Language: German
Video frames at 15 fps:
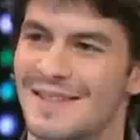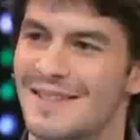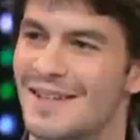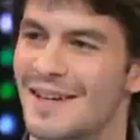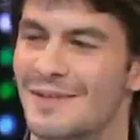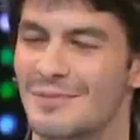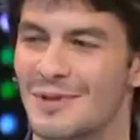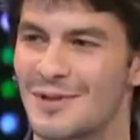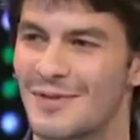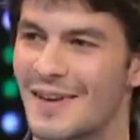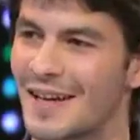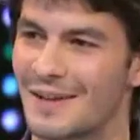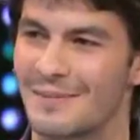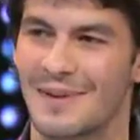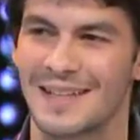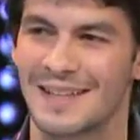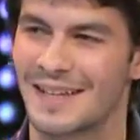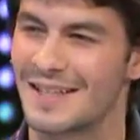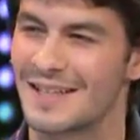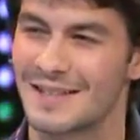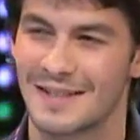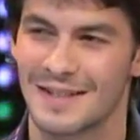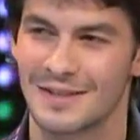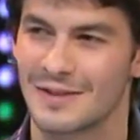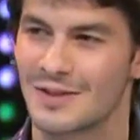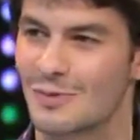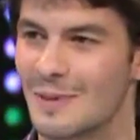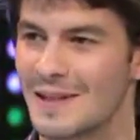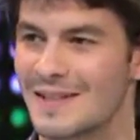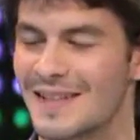mhm. diese Atmosphäre in Madrid ist
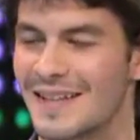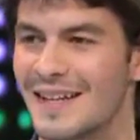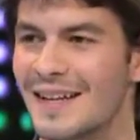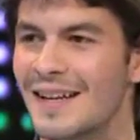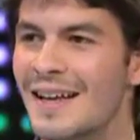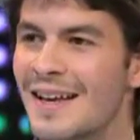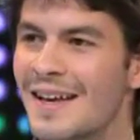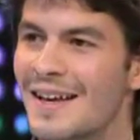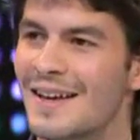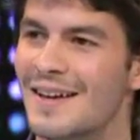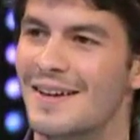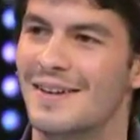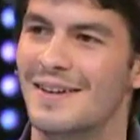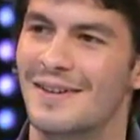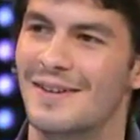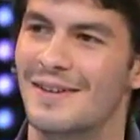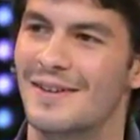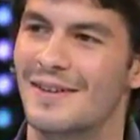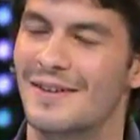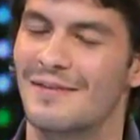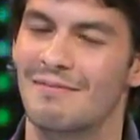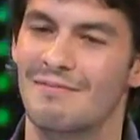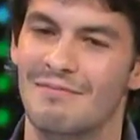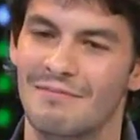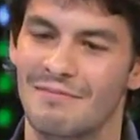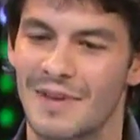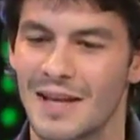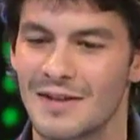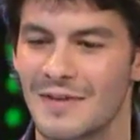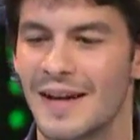ganz speziell.
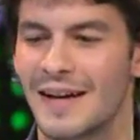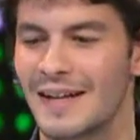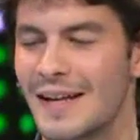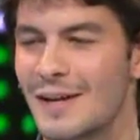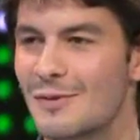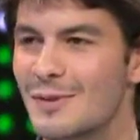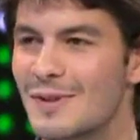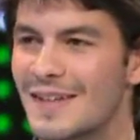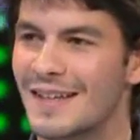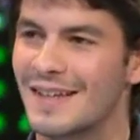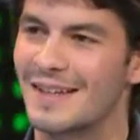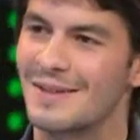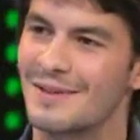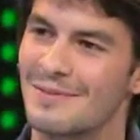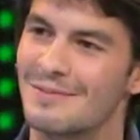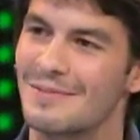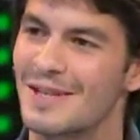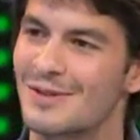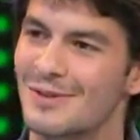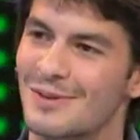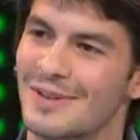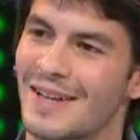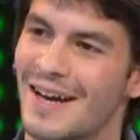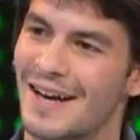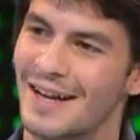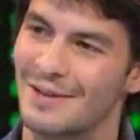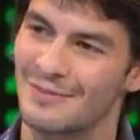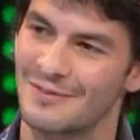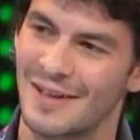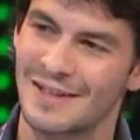Ähm, es war eine gute Mischung nach
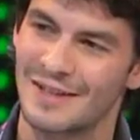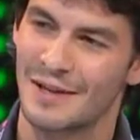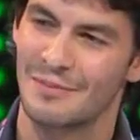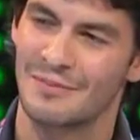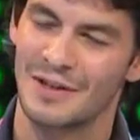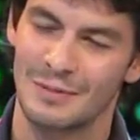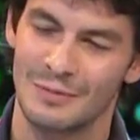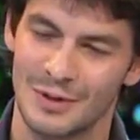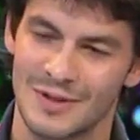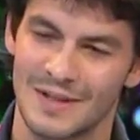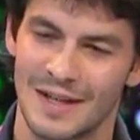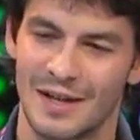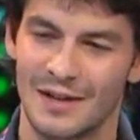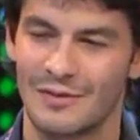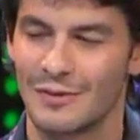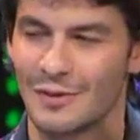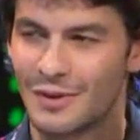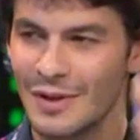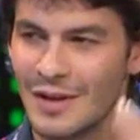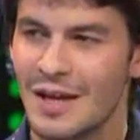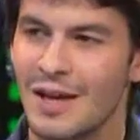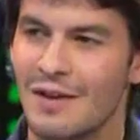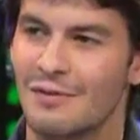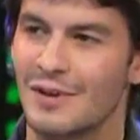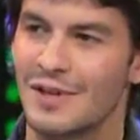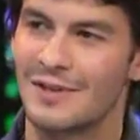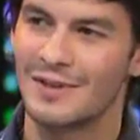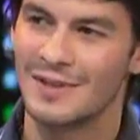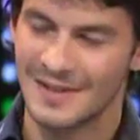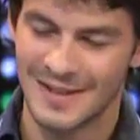einem Wettkampf in Moskau, wo, wo
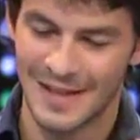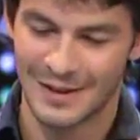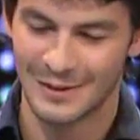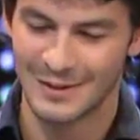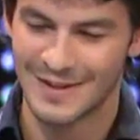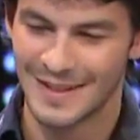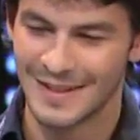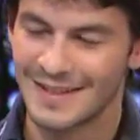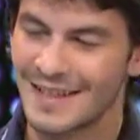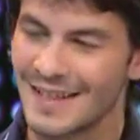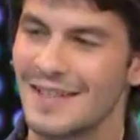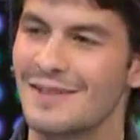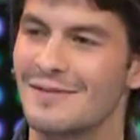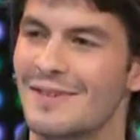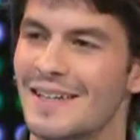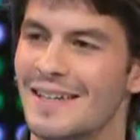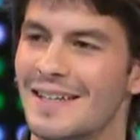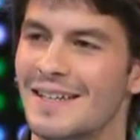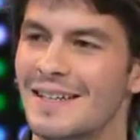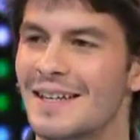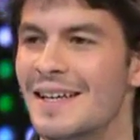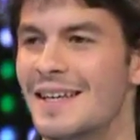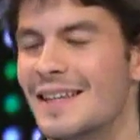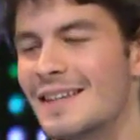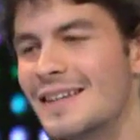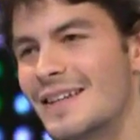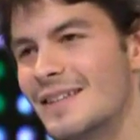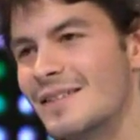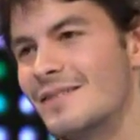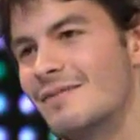ich sehr konzentriert war,
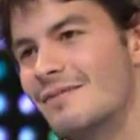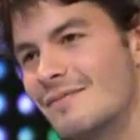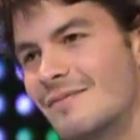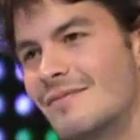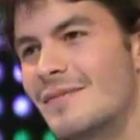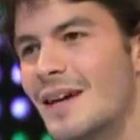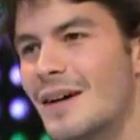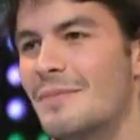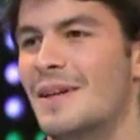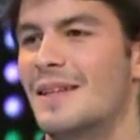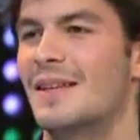dann nach